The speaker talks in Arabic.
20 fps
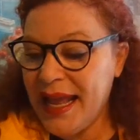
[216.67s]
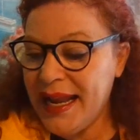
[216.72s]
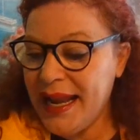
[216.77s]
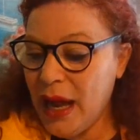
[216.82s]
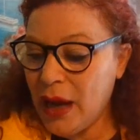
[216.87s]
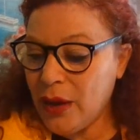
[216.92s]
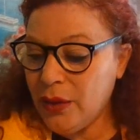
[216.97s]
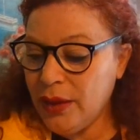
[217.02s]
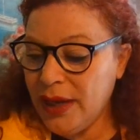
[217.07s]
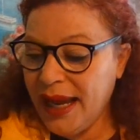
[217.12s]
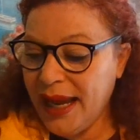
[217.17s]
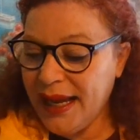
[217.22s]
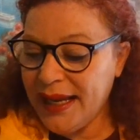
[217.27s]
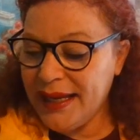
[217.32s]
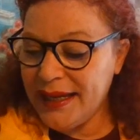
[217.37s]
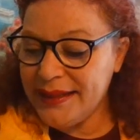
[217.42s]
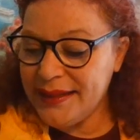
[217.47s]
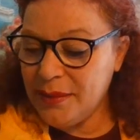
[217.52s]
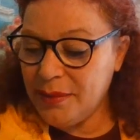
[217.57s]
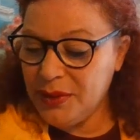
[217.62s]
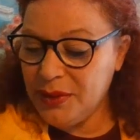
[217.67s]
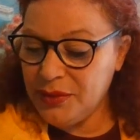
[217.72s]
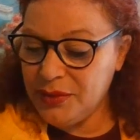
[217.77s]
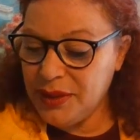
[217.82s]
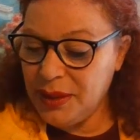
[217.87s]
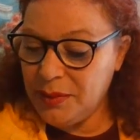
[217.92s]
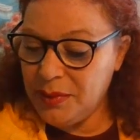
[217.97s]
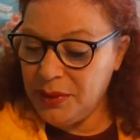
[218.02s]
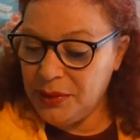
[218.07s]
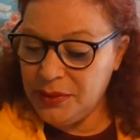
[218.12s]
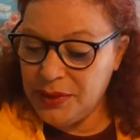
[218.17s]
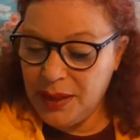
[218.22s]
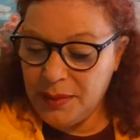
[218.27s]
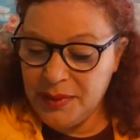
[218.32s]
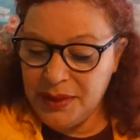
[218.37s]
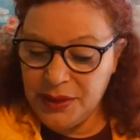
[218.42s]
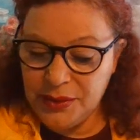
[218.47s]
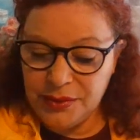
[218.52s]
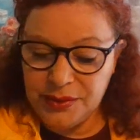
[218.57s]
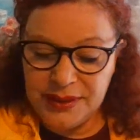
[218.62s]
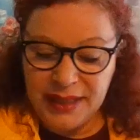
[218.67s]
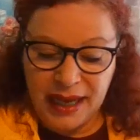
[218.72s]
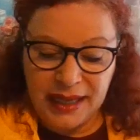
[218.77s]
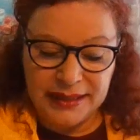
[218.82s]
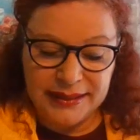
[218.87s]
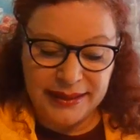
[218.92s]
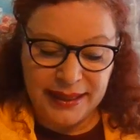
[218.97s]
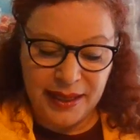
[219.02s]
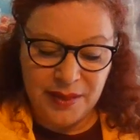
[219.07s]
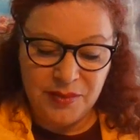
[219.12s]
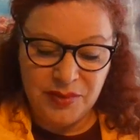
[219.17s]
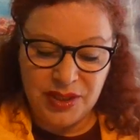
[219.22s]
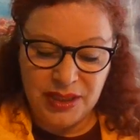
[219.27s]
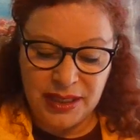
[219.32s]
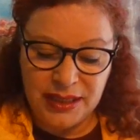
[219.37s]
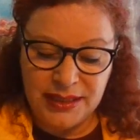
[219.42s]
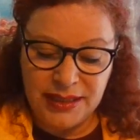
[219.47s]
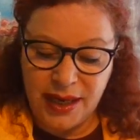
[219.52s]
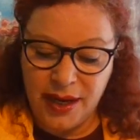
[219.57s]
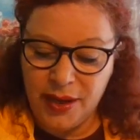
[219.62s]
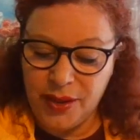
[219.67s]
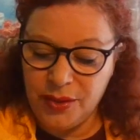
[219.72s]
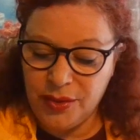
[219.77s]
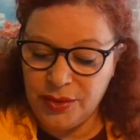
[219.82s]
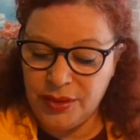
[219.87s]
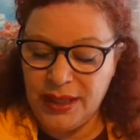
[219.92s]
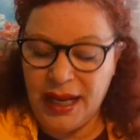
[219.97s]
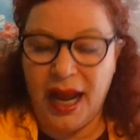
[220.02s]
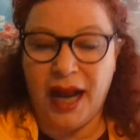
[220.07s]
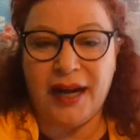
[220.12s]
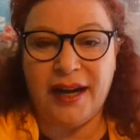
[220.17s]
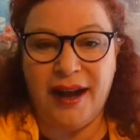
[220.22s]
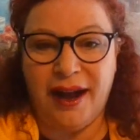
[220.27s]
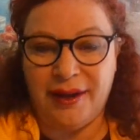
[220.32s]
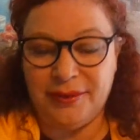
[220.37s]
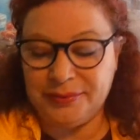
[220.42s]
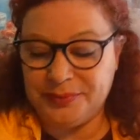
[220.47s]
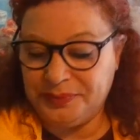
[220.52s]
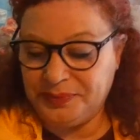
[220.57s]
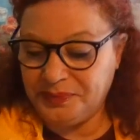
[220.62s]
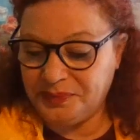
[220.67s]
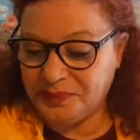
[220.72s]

لاقولي على www.mjtarot.com